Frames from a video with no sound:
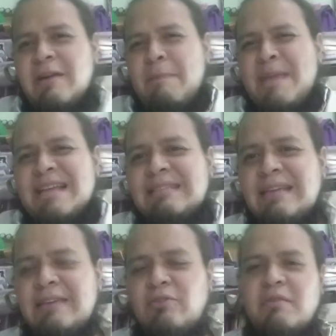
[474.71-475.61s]
que
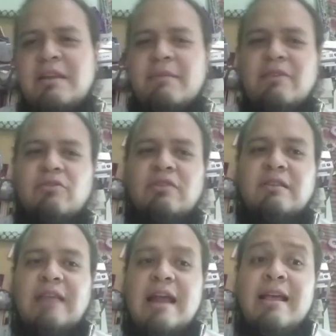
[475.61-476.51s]
piense eso como elemento
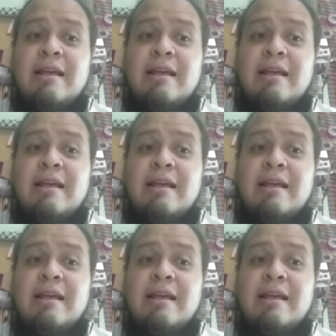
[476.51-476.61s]
central.